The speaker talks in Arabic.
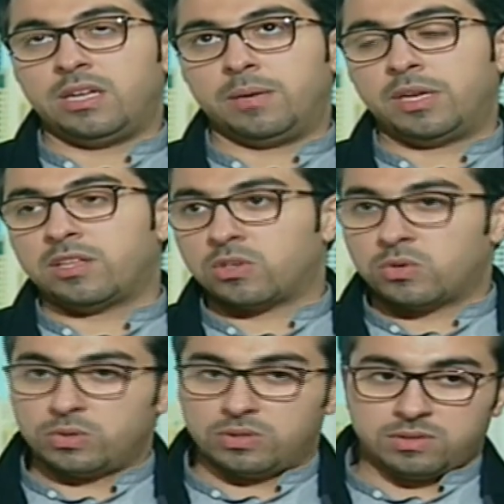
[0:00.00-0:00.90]
لما انت
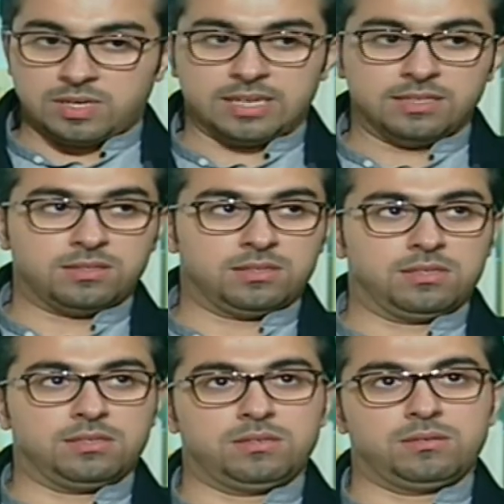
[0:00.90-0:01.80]
تكون تحت
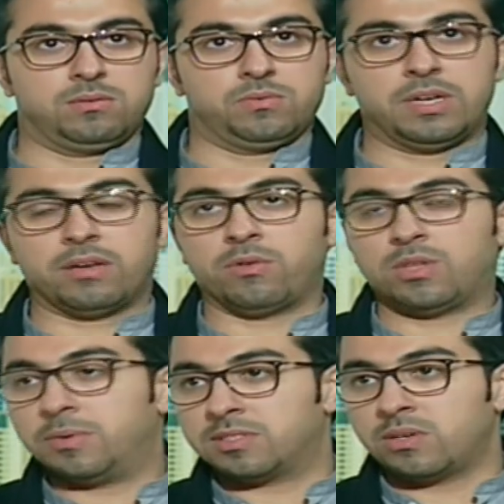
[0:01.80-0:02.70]
في الارض
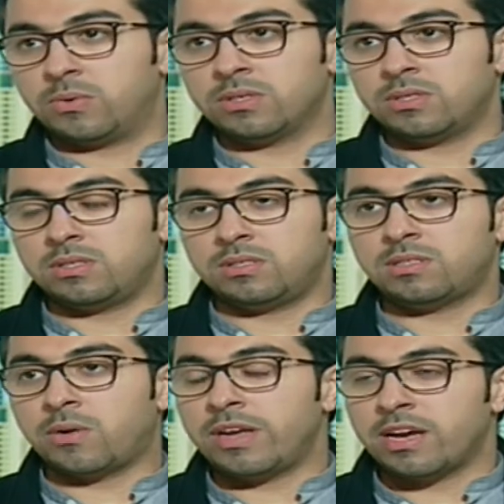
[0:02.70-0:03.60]
وتبي تصور
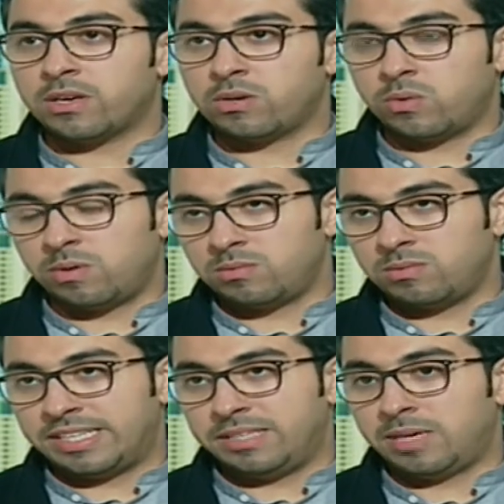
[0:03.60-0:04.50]
زواياك
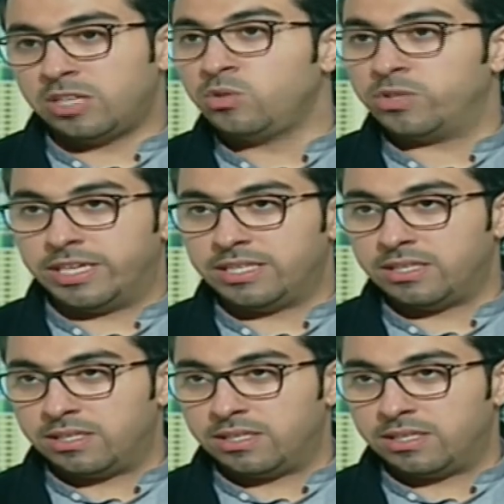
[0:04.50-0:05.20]
يعني محدوده